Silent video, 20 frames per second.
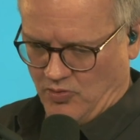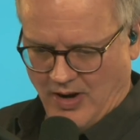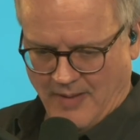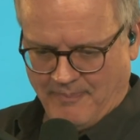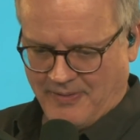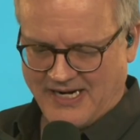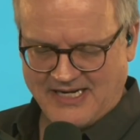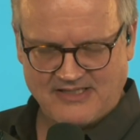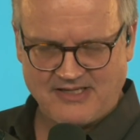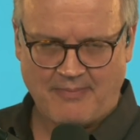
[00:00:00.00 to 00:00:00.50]
una
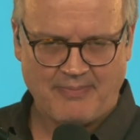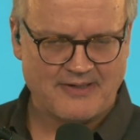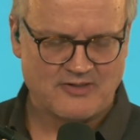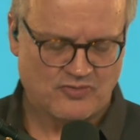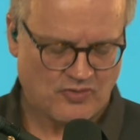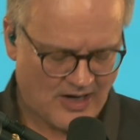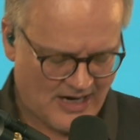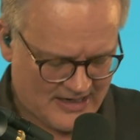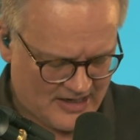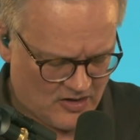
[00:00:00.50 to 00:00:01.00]
experiencia
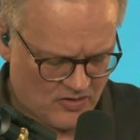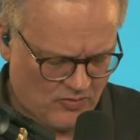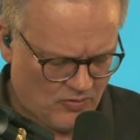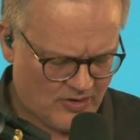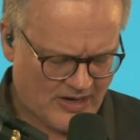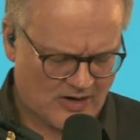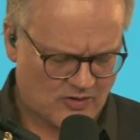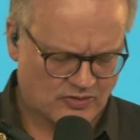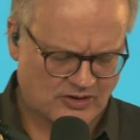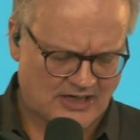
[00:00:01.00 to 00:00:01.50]
personal, que no
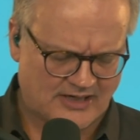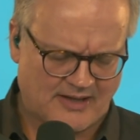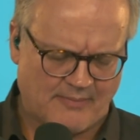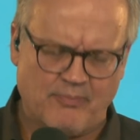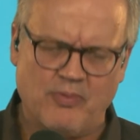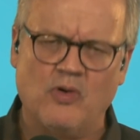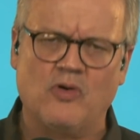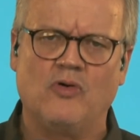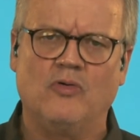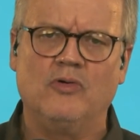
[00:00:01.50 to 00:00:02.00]
voy a contar
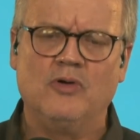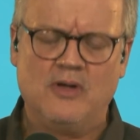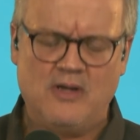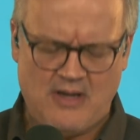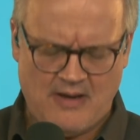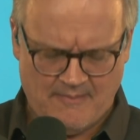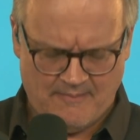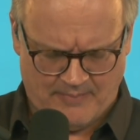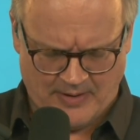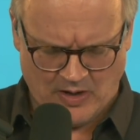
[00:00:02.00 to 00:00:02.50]
tampoco,
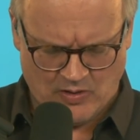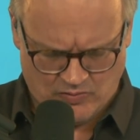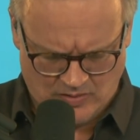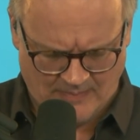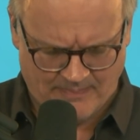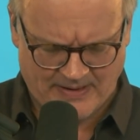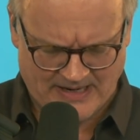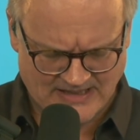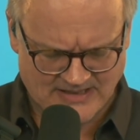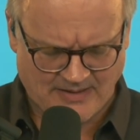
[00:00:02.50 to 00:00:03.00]
pero una
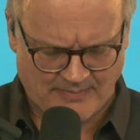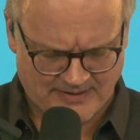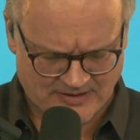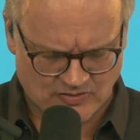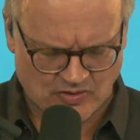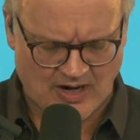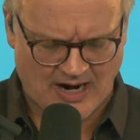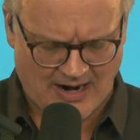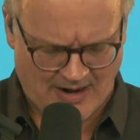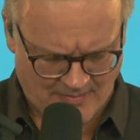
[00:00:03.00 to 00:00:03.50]
experiencia
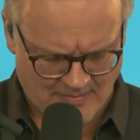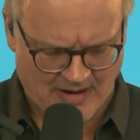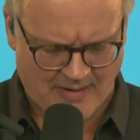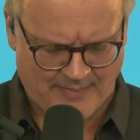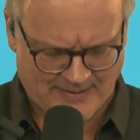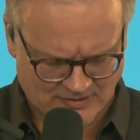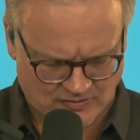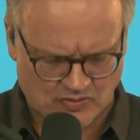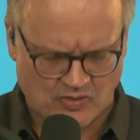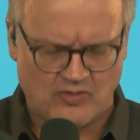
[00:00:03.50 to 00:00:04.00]
personal a mí me
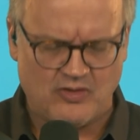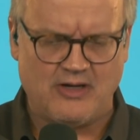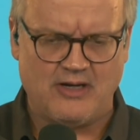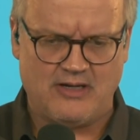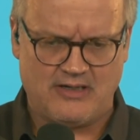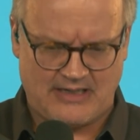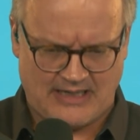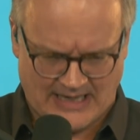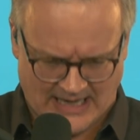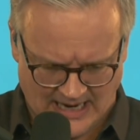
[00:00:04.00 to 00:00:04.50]
pasó
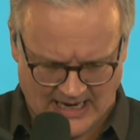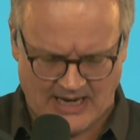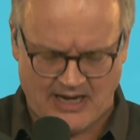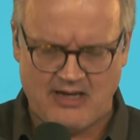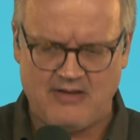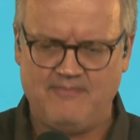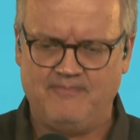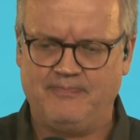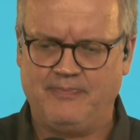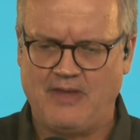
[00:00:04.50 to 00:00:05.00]

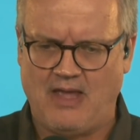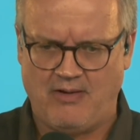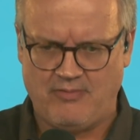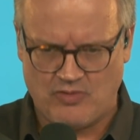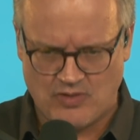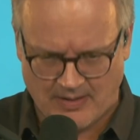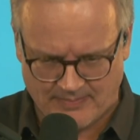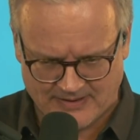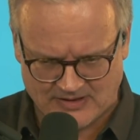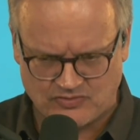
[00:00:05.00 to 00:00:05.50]
que había
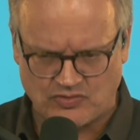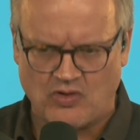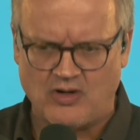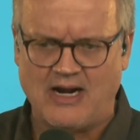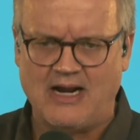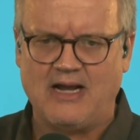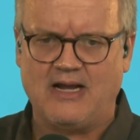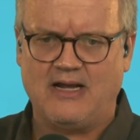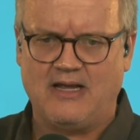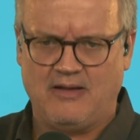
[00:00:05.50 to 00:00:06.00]
una
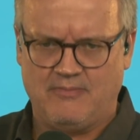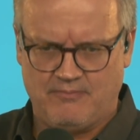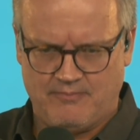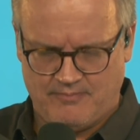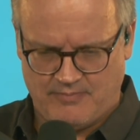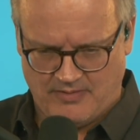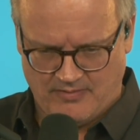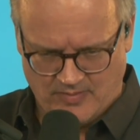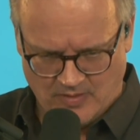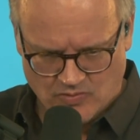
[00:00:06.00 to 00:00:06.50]
persona que
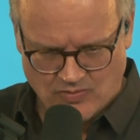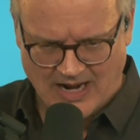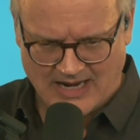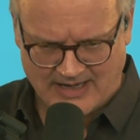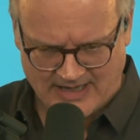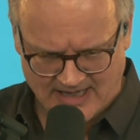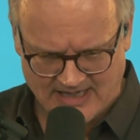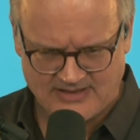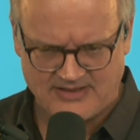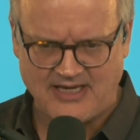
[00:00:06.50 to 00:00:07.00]
vivió una
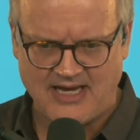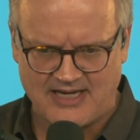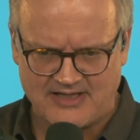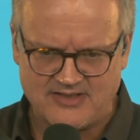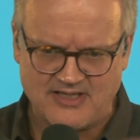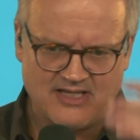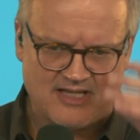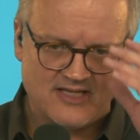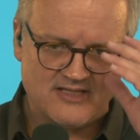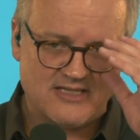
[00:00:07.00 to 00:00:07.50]
crisis
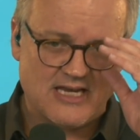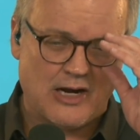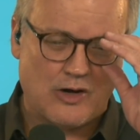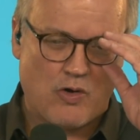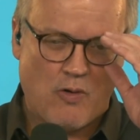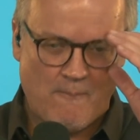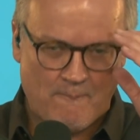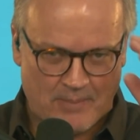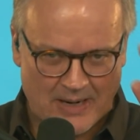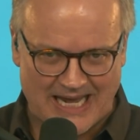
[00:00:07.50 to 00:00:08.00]
existencial
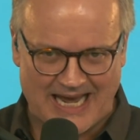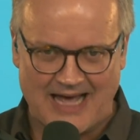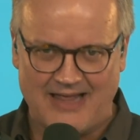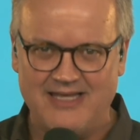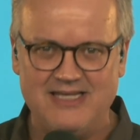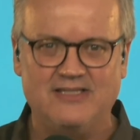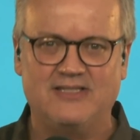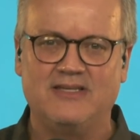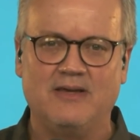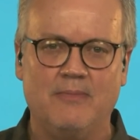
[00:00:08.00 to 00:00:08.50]

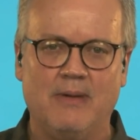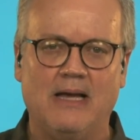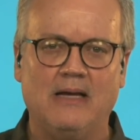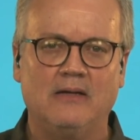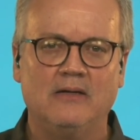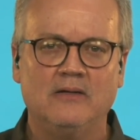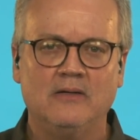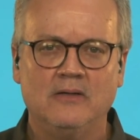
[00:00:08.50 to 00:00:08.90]
complicadísima,